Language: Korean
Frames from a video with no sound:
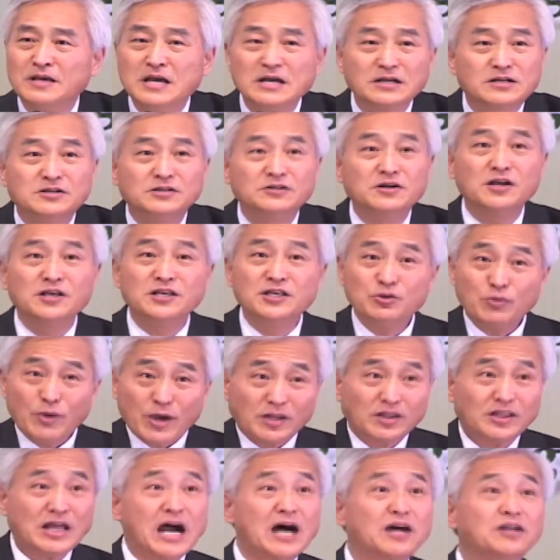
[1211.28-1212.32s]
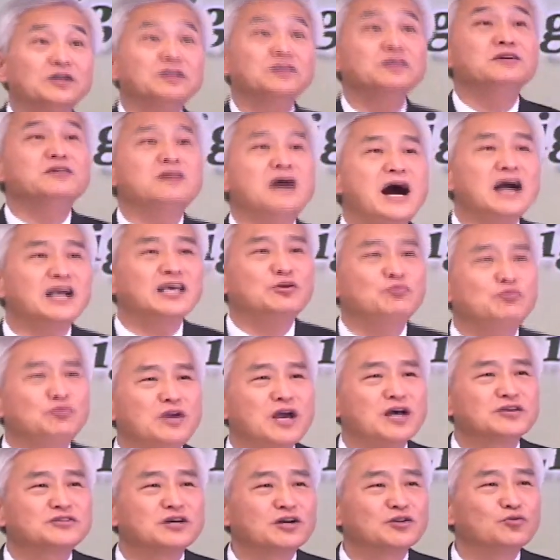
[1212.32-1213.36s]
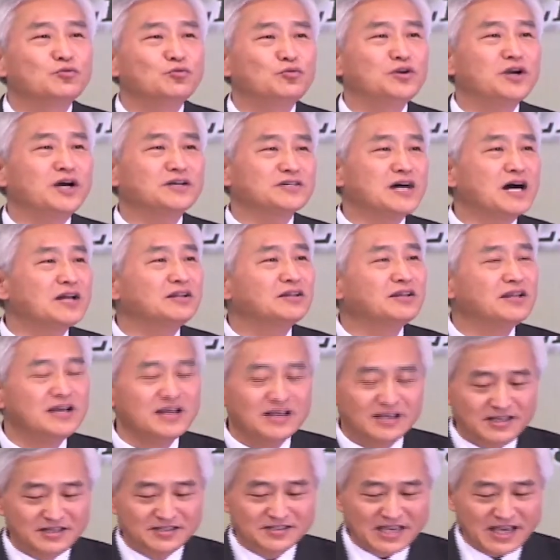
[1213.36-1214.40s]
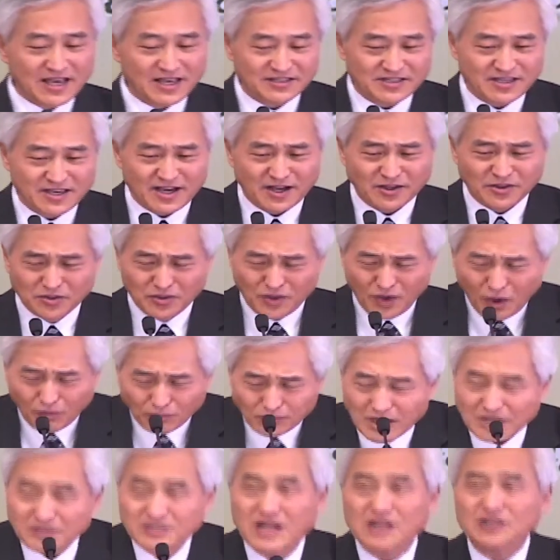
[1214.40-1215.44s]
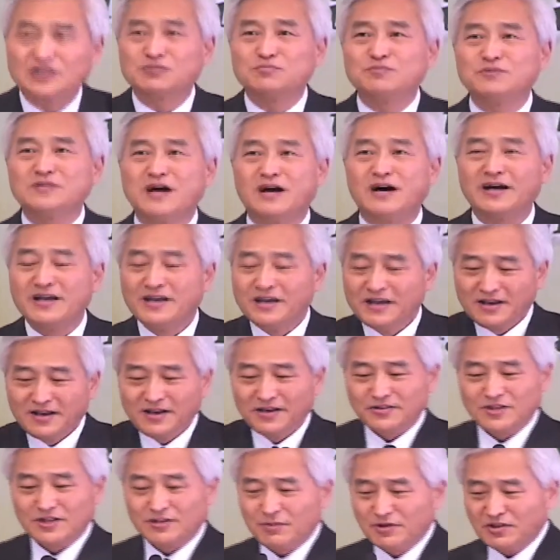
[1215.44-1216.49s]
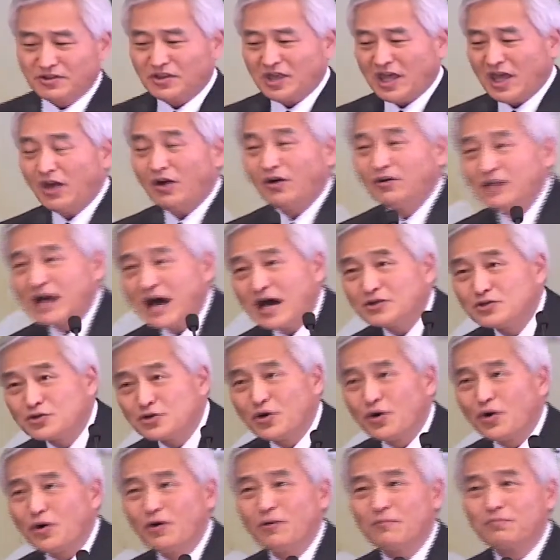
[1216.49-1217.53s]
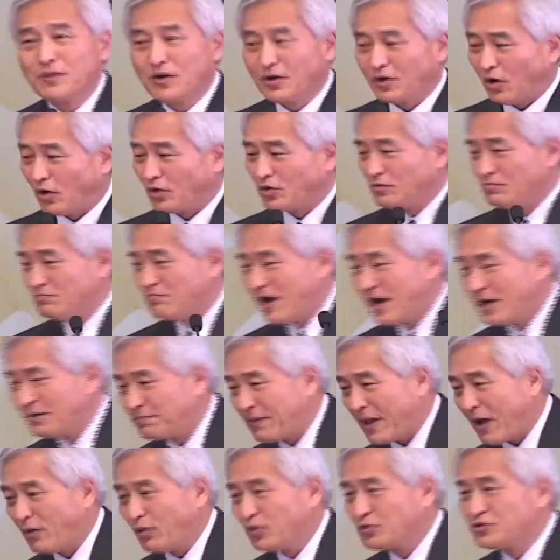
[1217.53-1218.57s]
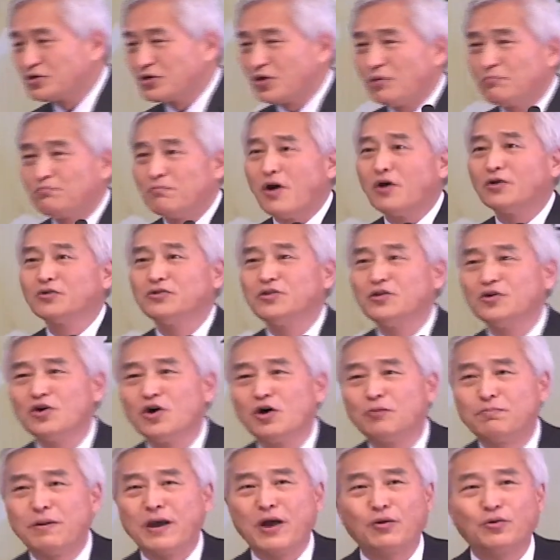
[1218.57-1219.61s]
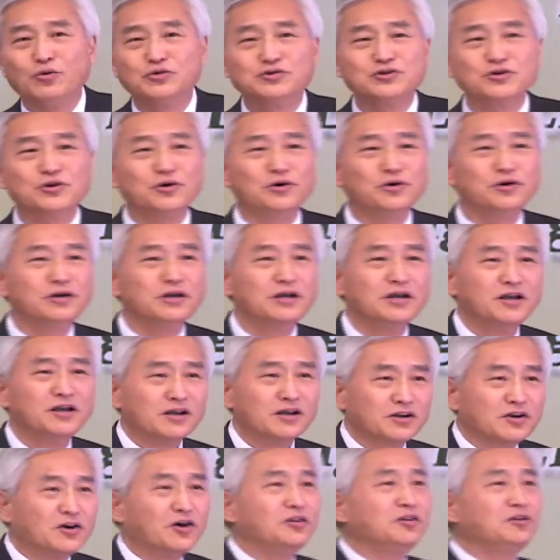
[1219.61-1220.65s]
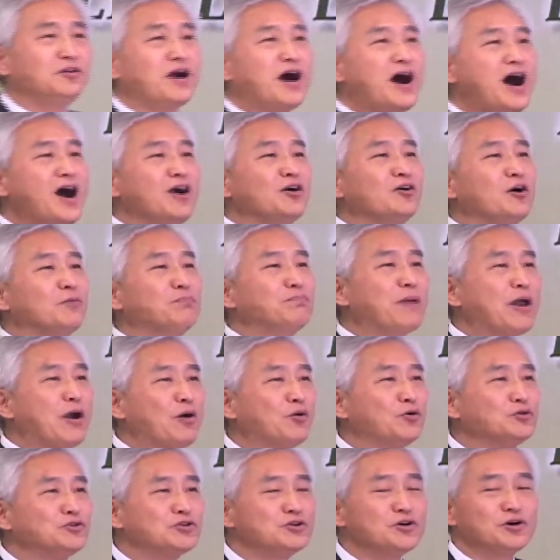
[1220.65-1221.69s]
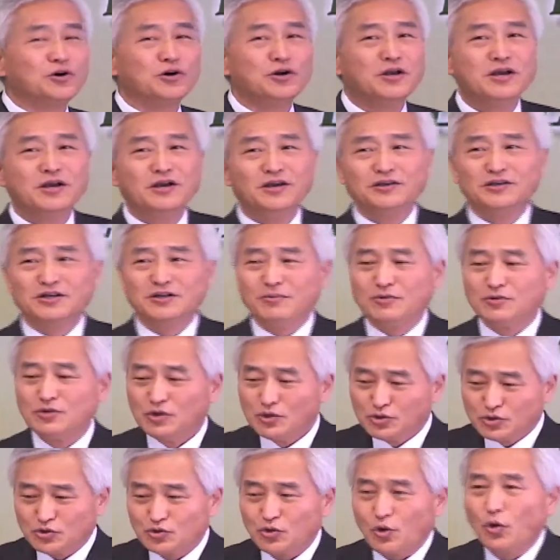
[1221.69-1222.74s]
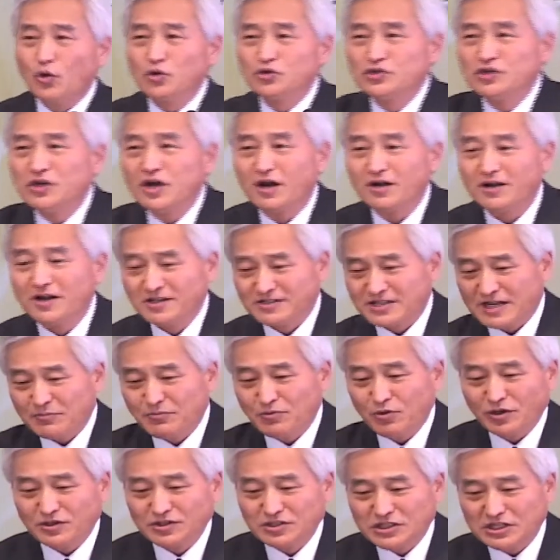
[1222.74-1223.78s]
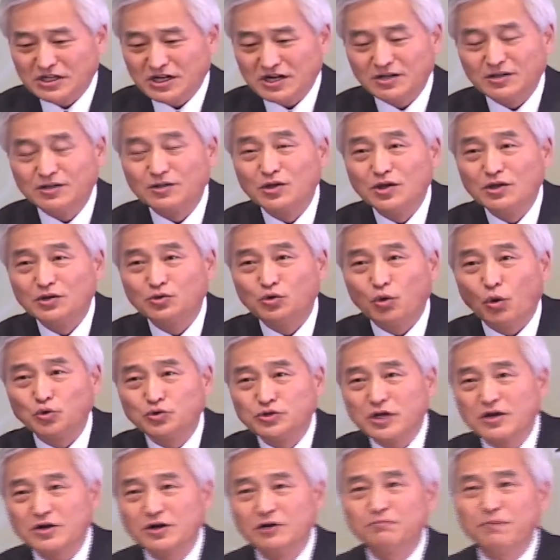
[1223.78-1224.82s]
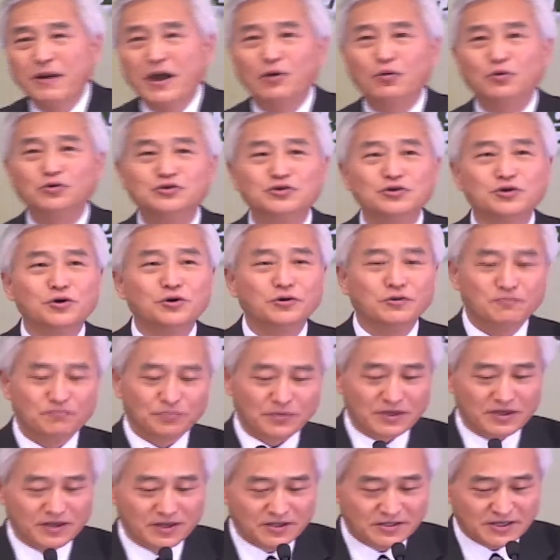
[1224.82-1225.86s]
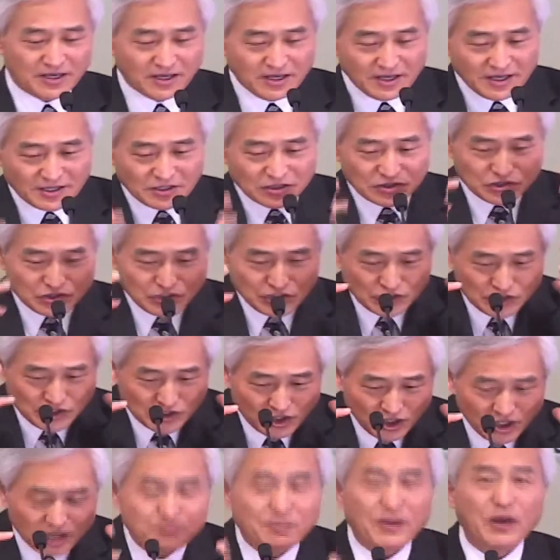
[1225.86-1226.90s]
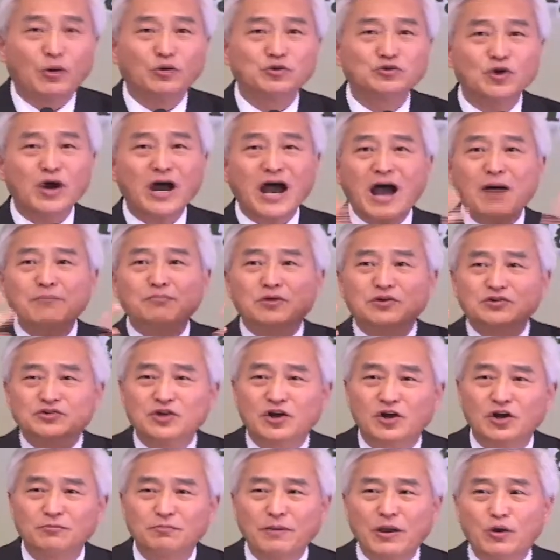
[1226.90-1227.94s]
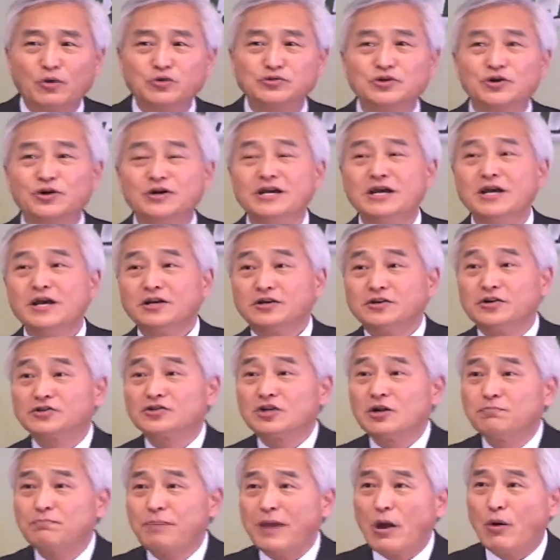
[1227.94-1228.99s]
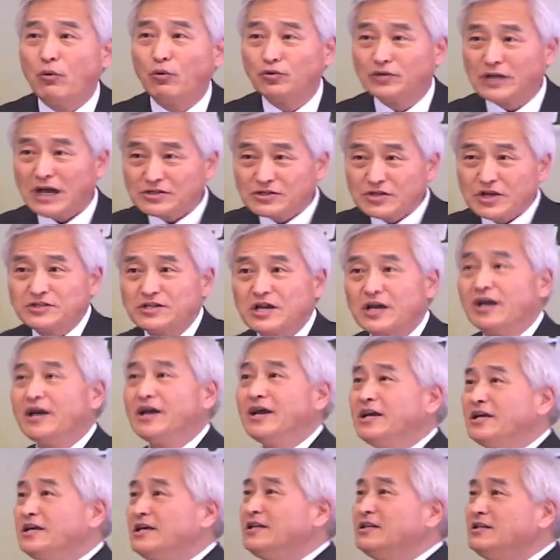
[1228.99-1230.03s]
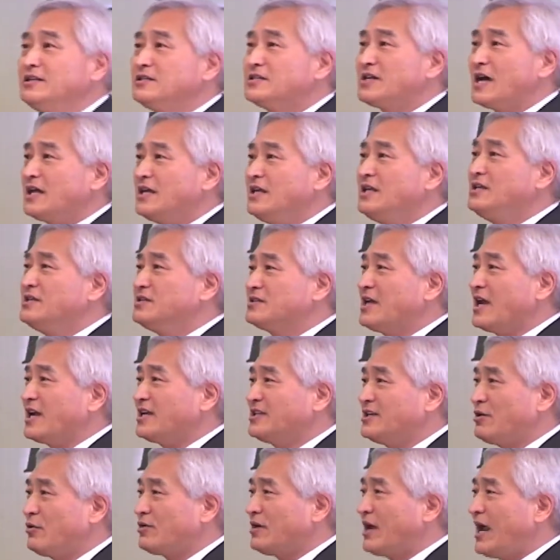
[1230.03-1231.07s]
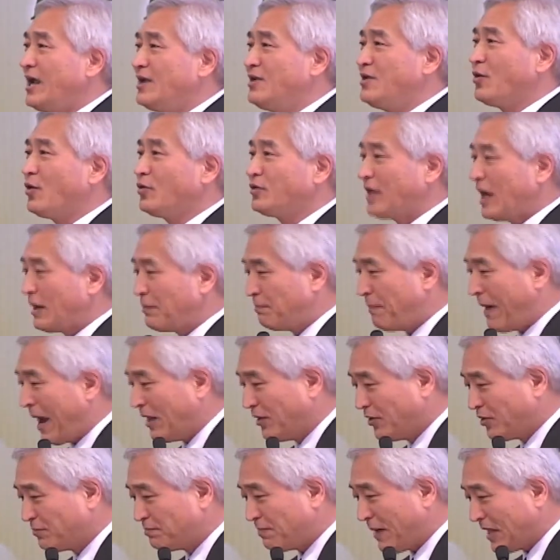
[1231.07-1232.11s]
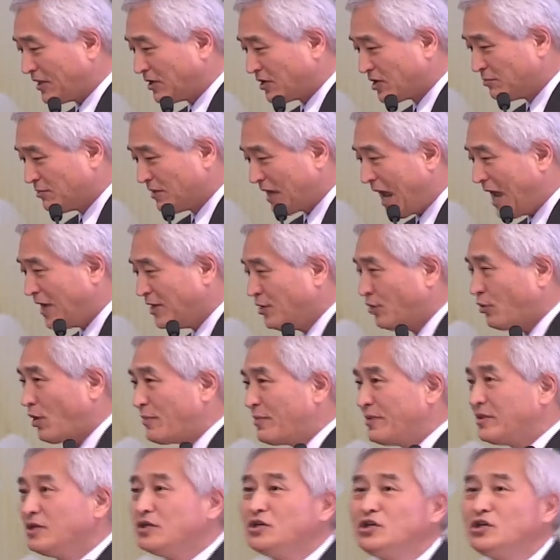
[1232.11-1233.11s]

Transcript: 그거 이외에 다른 일을 하기 위해선 우리가 사는 이 생애가 너무나 짧습니다. 여러분 태어나죠. 걸음말 배우죠. 먹는 거 배우죠. 건강한 것 배우죠. 여러분 소시알 사람들과 지내는 교제를 배우죠. 예, 지식을 배우죠. 합리성을 배우죠. 그것을 배우고 나서 이제 인사 인생 생활을 하려고 딱 발걸음을 하려고 하면